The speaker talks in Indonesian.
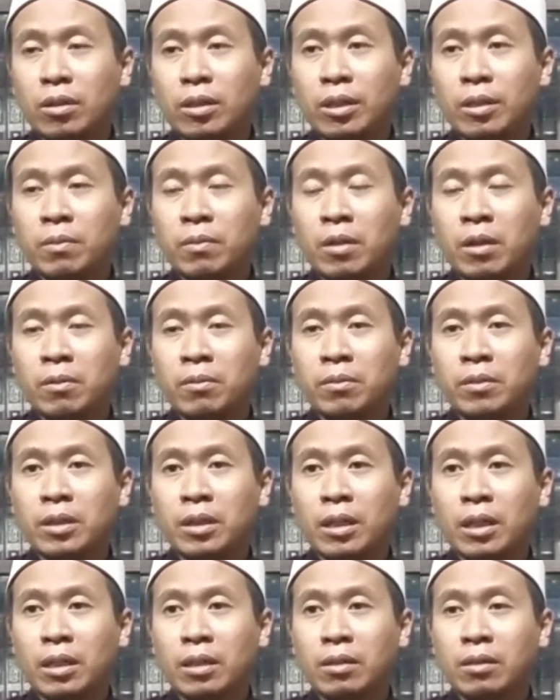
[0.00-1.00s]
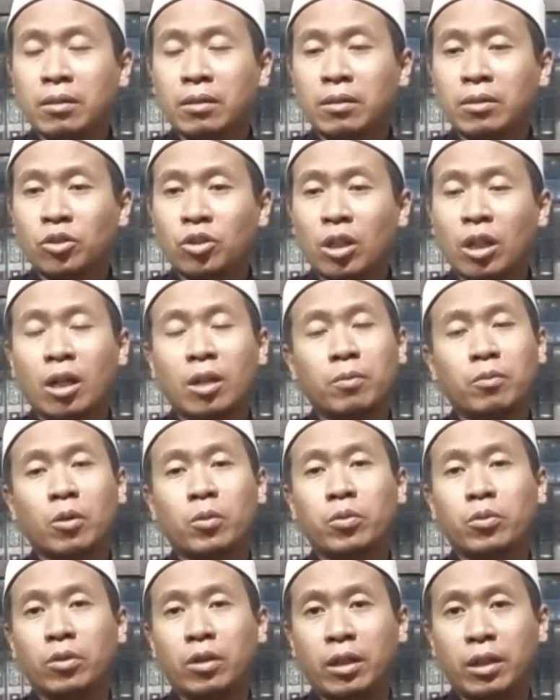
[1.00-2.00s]
imam yang sangat
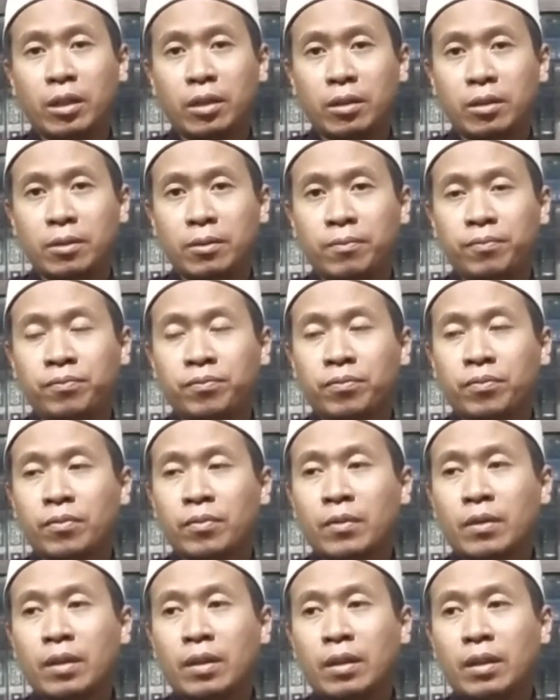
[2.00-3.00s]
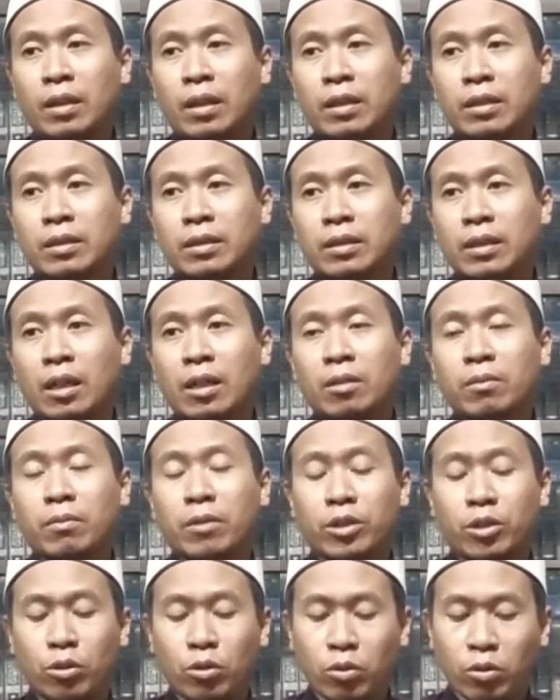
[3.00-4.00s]
populer dan sangat
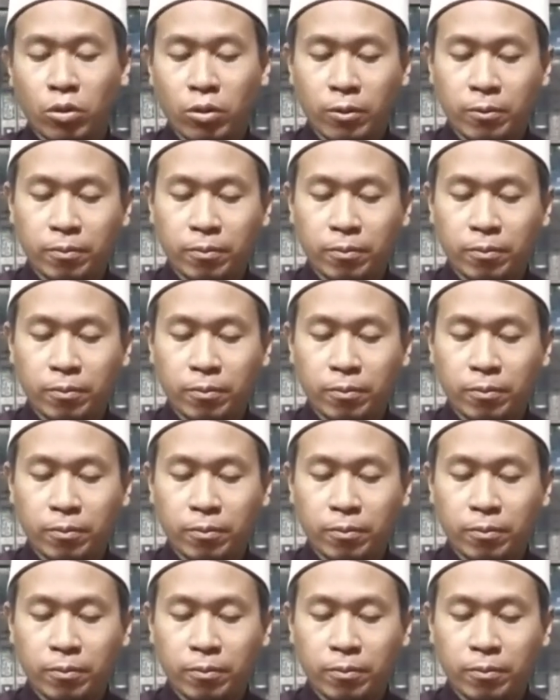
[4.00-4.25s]
masyhur